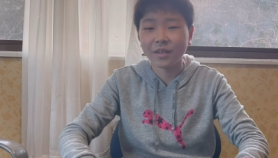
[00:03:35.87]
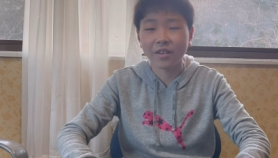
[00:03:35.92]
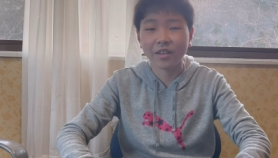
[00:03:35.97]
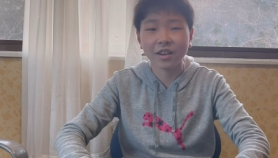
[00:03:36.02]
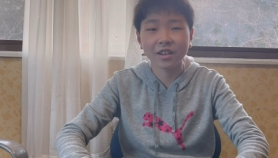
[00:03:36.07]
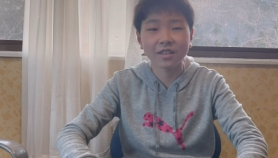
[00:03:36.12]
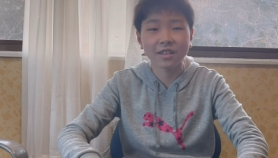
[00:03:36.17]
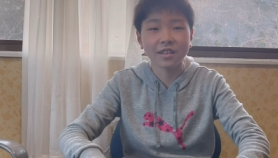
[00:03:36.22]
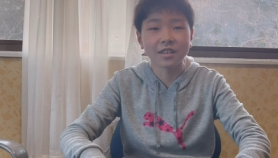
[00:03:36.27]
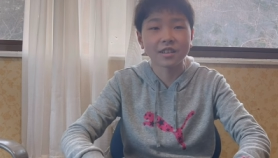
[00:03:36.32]
わ
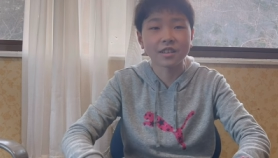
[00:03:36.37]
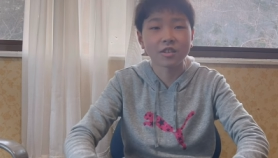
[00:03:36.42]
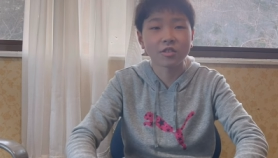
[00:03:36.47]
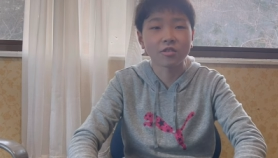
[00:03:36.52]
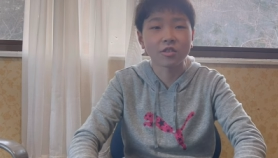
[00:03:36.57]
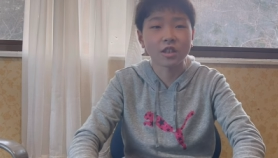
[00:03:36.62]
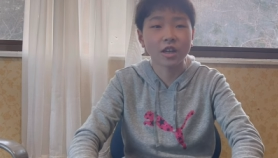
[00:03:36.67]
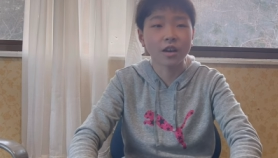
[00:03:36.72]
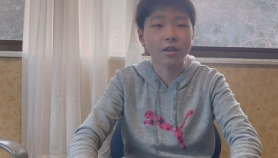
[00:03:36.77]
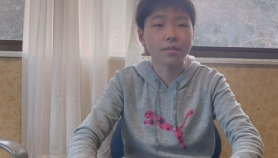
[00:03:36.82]
かんないですけ
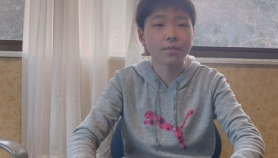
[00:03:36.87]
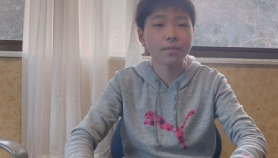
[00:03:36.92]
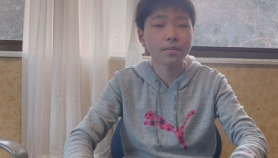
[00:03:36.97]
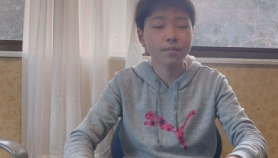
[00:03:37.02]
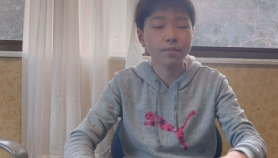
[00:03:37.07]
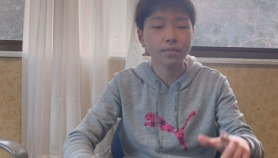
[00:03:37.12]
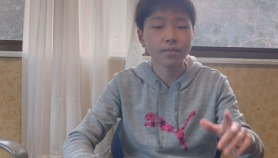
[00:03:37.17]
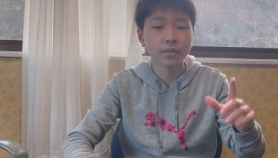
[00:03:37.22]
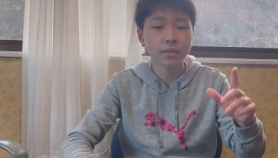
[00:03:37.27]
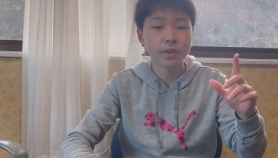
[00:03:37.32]
ど。じゃ
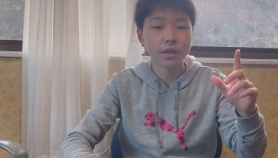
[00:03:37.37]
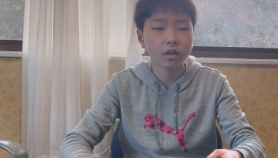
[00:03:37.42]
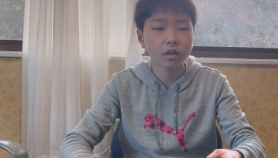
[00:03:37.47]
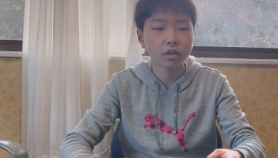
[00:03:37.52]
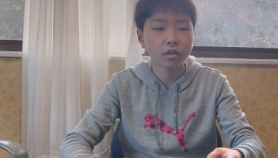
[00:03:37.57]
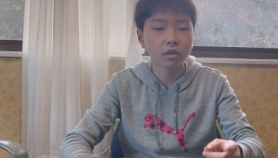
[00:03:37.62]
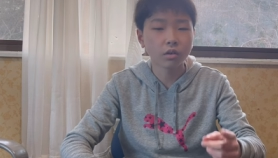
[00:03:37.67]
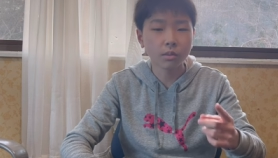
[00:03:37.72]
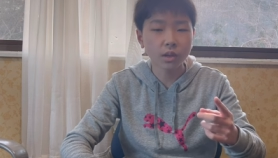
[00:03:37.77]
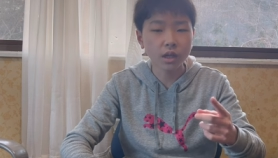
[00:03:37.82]

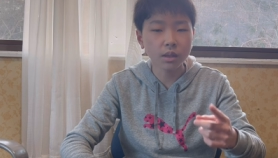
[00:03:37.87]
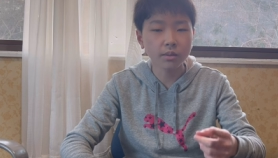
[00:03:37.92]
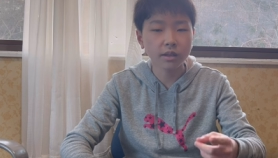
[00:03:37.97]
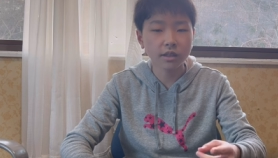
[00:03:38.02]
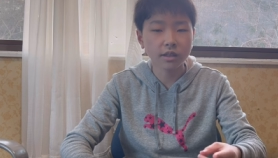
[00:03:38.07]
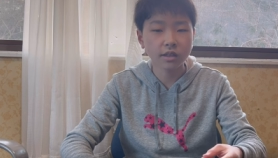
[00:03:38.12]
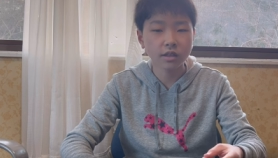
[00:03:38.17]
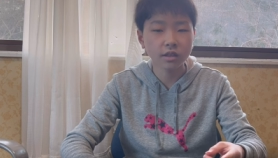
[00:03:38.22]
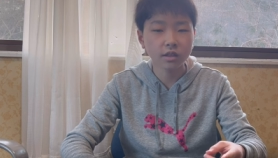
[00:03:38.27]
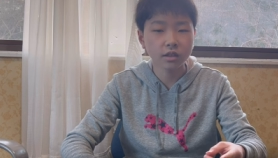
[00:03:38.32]
あ、止まりま
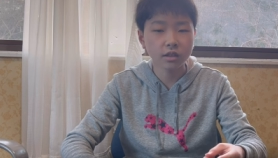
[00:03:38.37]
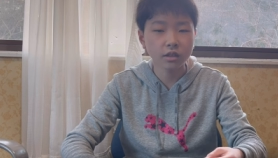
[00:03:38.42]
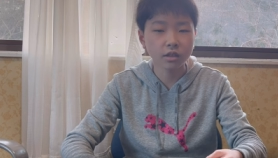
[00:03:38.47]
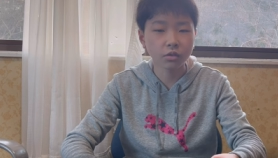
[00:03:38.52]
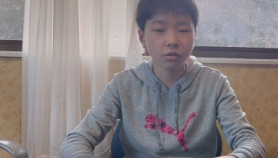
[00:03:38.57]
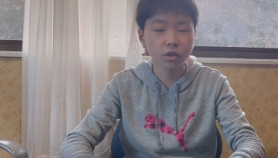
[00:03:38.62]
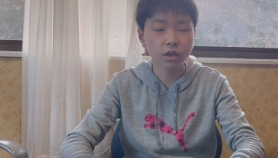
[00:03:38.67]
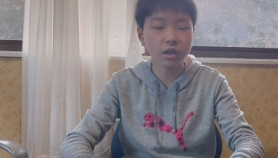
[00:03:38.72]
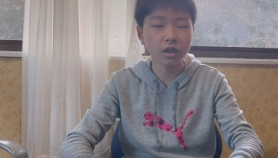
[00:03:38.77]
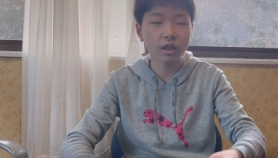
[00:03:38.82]
す。
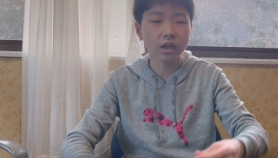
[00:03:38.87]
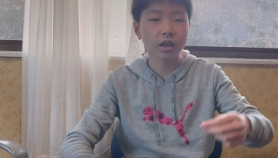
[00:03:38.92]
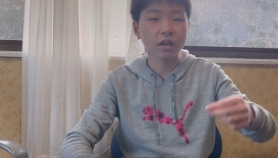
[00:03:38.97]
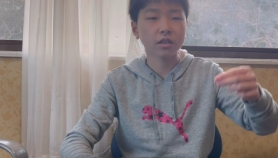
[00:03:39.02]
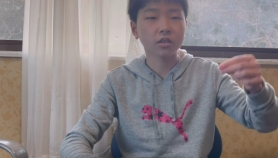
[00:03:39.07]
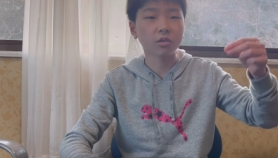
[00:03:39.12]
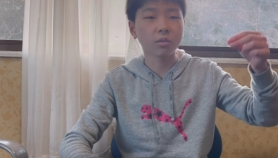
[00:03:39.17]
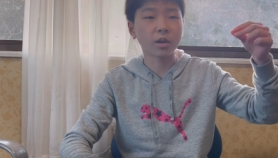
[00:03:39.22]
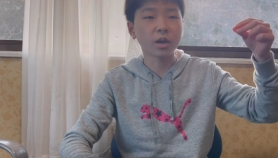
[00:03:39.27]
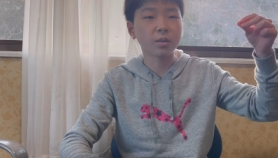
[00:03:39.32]
時や
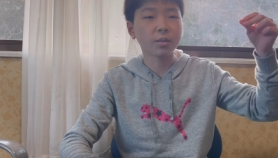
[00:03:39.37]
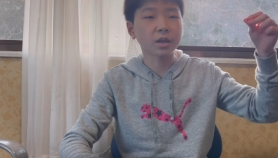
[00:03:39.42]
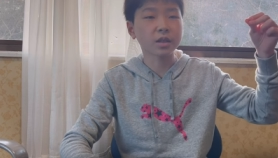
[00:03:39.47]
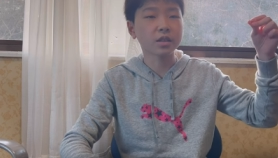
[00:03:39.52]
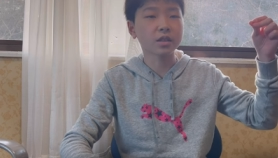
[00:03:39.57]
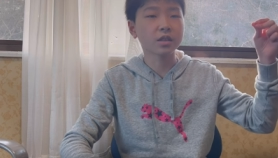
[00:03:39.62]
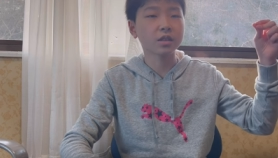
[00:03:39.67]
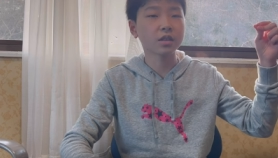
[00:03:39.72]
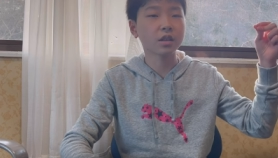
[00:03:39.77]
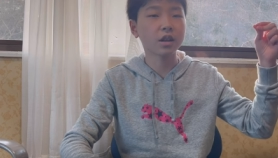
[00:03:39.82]
止まりま
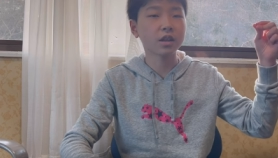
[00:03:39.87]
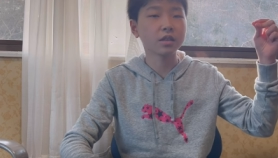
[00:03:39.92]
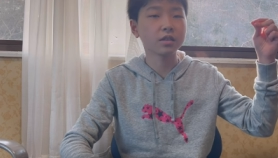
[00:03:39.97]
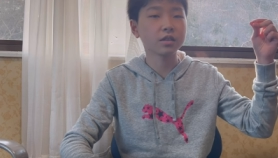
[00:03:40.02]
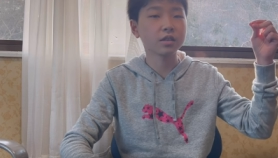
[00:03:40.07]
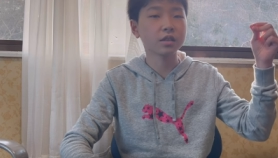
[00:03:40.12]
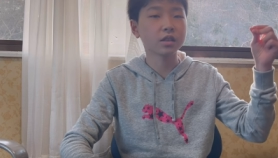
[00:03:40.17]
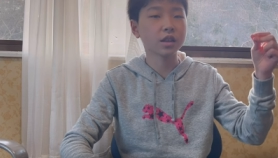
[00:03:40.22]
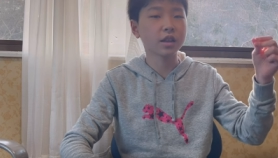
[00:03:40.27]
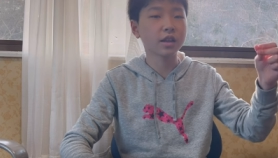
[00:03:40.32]
す。はい、
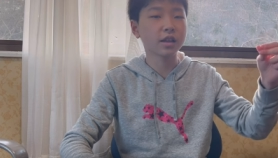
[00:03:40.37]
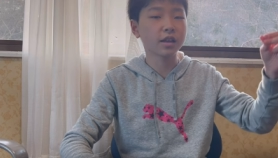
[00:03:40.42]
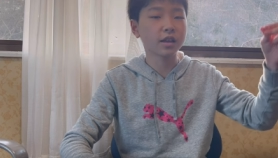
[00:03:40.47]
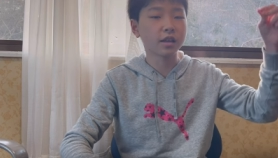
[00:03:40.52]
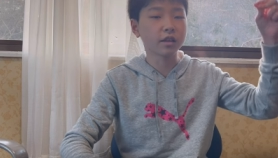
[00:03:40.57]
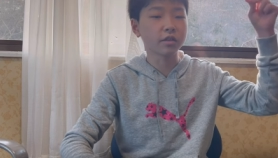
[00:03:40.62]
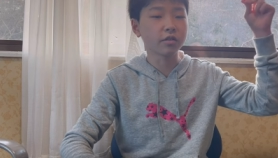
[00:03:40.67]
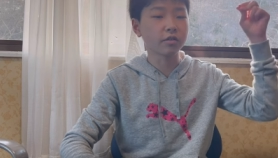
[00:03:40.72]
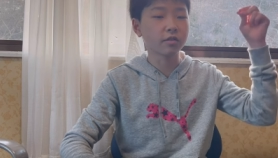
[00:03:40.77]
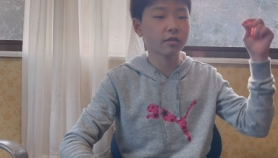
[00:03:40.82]

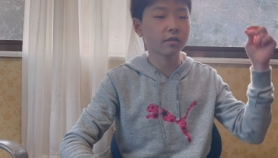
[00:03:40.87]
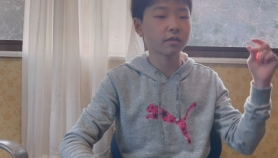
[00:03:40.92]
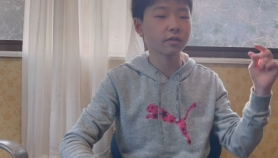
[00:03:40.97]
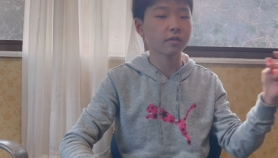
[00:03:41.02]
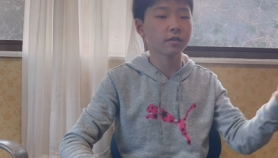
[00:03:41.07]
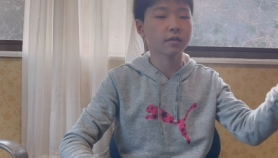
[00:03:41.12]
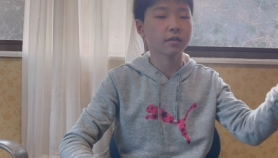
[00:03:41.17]
せーの。